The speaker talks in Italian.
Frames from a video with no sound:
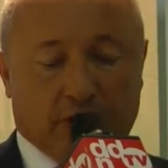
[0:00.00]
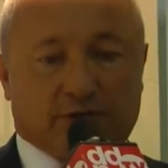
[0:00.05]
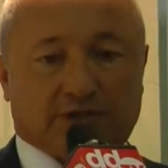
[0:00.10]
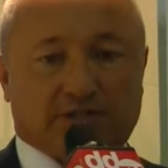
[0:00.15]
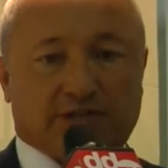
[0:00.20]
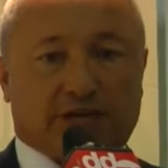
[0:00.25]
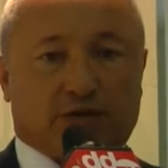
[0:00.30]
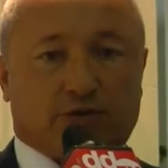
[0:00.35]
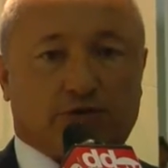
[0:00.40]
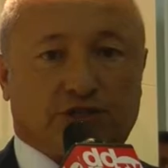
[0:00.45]

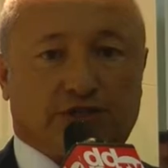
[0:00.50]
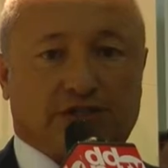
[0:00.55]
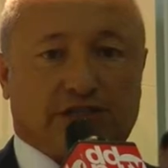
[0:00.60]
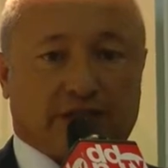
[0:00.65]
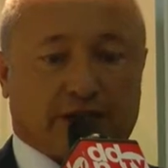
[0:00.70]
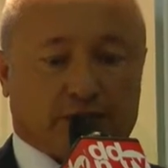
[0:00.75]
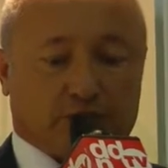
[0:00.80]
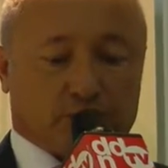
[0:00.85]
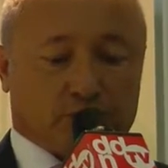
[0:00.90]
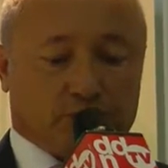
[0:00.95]
Questa cartuccia è
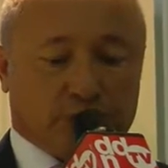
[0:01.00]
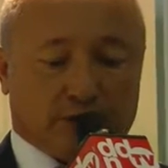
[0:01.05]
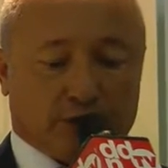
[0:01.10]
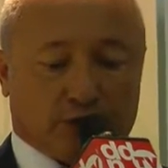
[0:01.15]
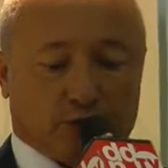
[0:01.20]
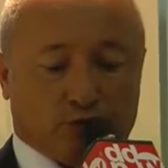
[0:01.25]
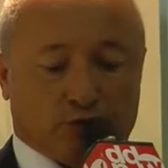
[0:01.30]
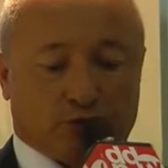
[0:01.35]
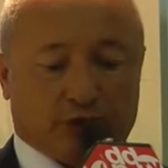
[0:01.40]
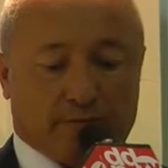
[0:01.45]
stata
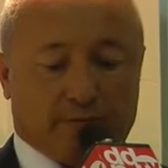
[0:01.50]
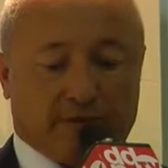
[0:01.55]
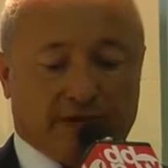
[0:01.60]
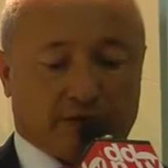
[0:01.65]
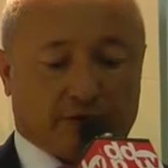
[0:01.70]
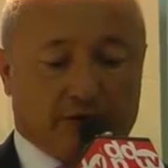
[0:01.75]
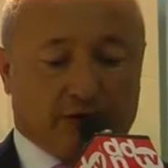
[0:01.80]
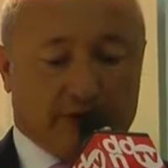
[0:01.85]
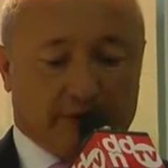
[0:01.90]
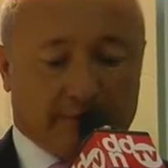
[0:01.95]
costruita tutta in mescola